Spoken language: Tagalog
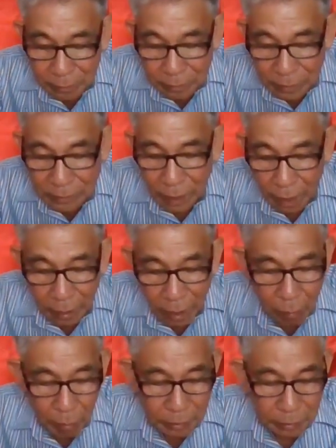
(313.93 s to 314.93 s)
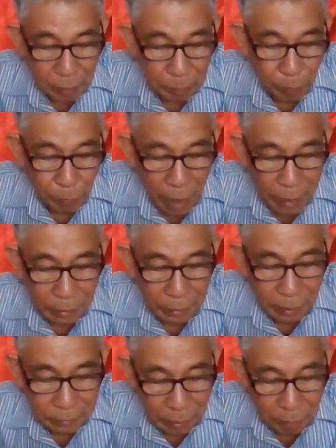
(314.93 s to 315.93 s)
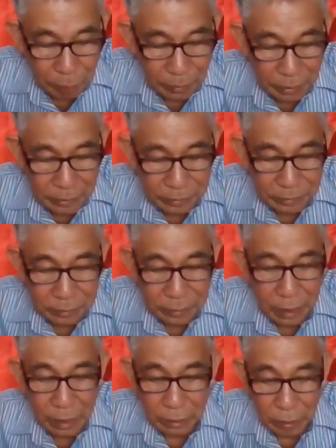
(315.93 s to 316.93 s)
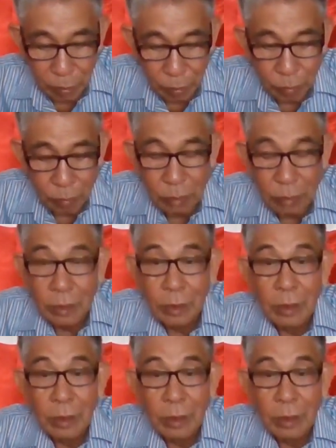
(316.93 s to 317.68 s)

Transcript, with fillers: These are our temporary activities. Thank you.